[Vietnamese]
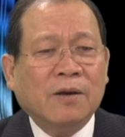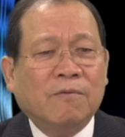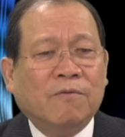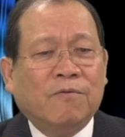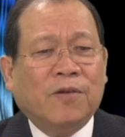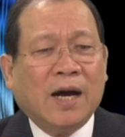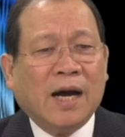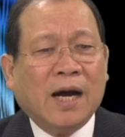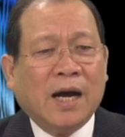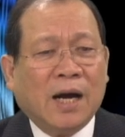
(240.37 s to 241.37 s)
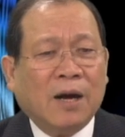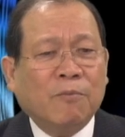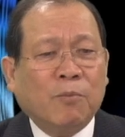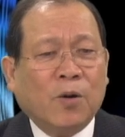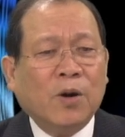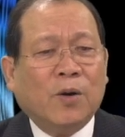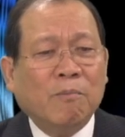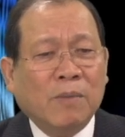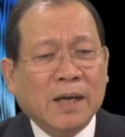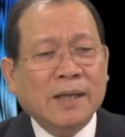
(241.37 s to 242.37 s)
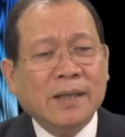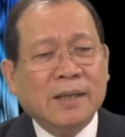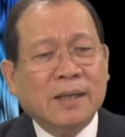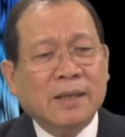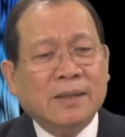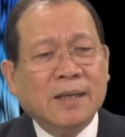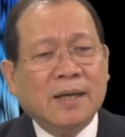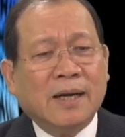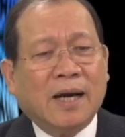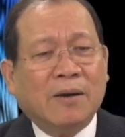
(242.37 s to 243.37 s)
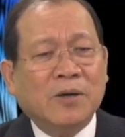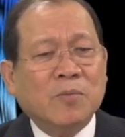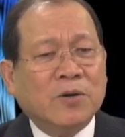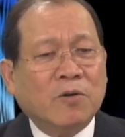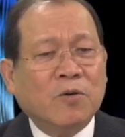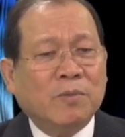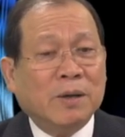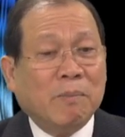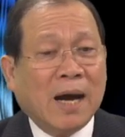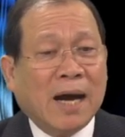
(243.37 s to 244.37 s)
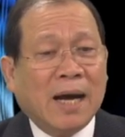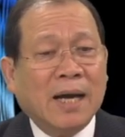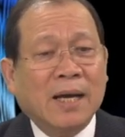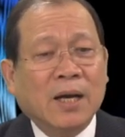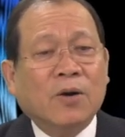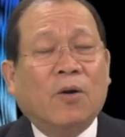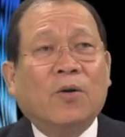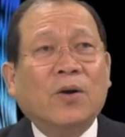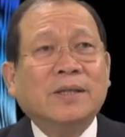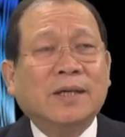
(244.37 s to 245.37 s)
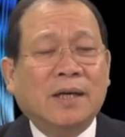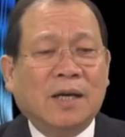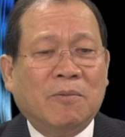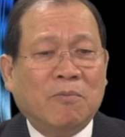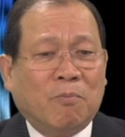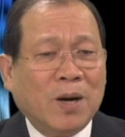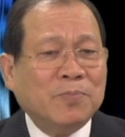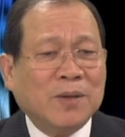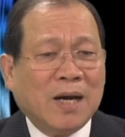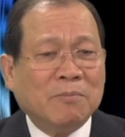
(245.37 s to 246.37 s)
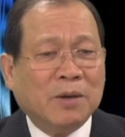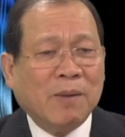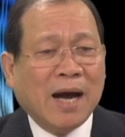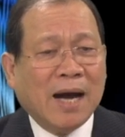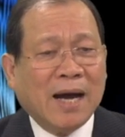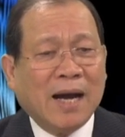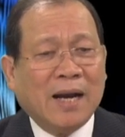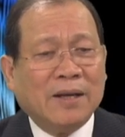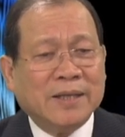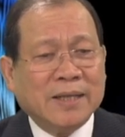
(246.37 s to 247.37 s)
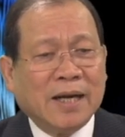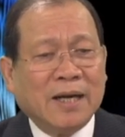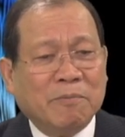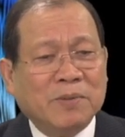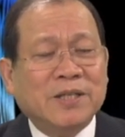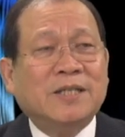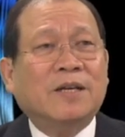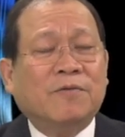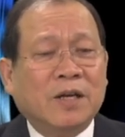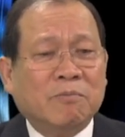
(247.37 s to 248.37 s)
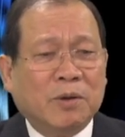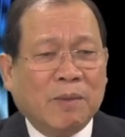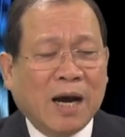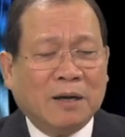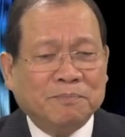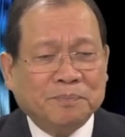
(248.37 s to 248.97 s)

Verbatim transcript: và một cái loại mới tức là Nomococcus 13 còn có cái tên là Prevna 13 hay là viết tắt là BCV 13